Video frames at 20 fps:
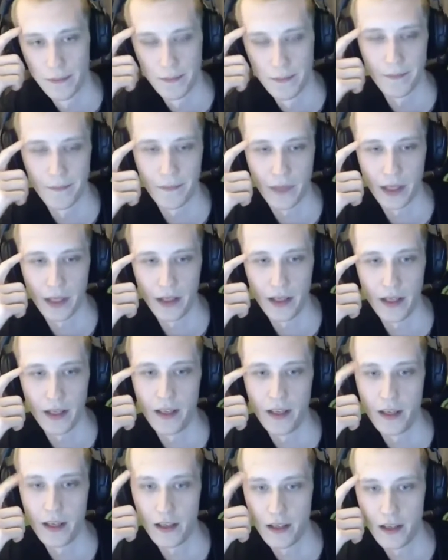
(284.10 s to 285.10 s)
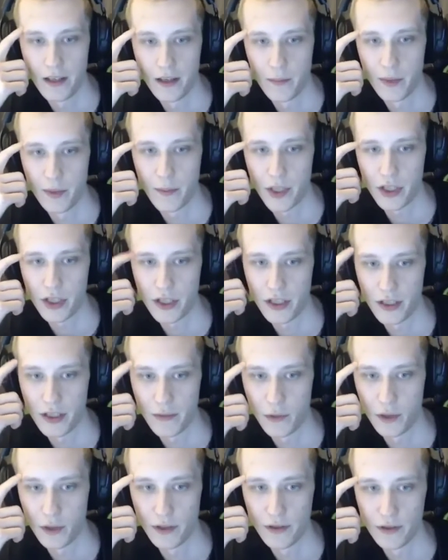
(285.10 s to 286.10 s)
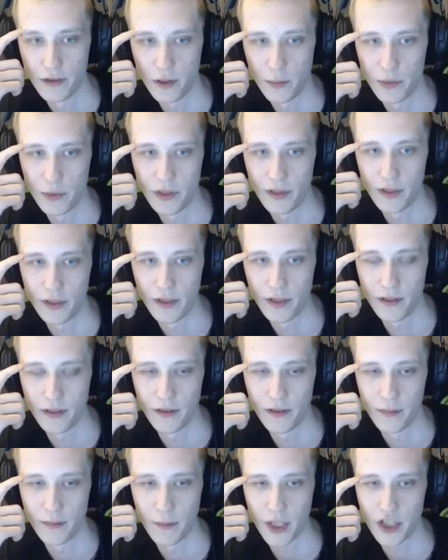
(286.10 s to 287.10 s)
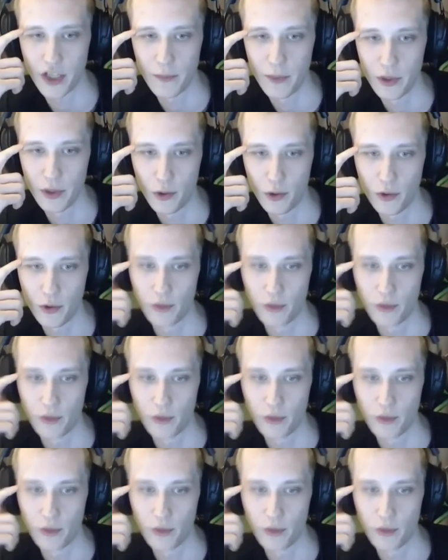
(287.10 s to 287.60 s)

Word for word: И как мы он? пошли его, собственно, к Ажбицуху.